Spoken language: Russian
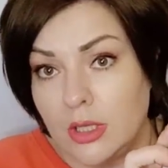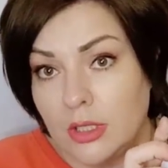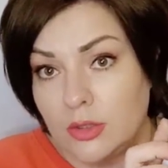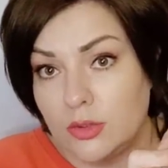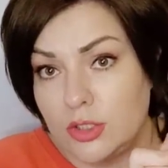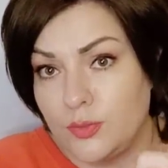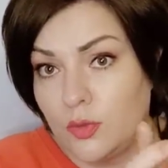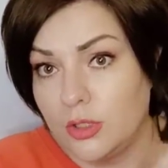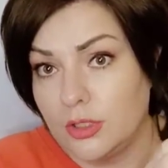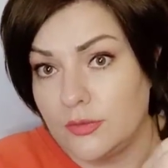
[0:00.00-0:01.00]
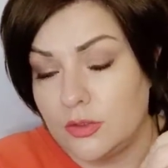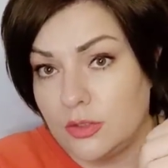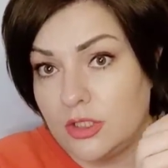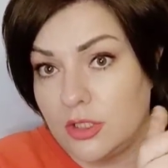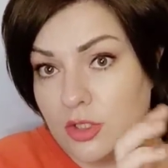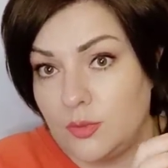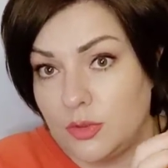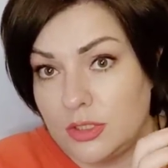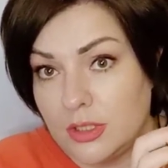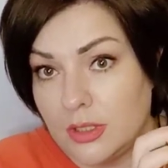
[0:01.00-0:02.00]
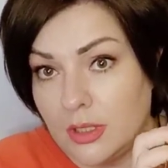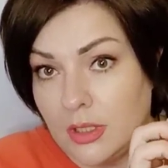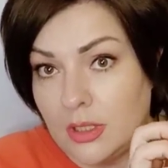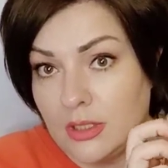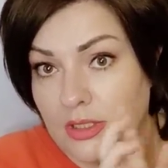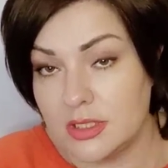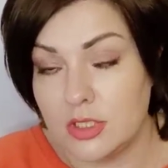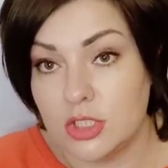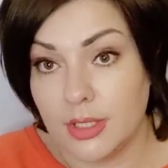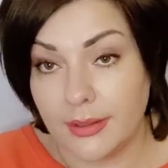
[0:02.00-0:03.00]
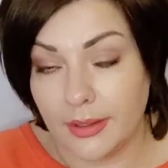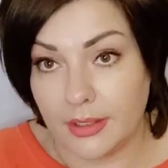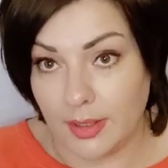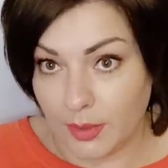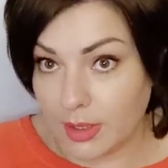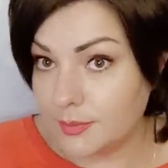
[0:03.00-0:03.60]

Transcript: То есть чпок, все, не нажмете. Достаточно такая крепкая.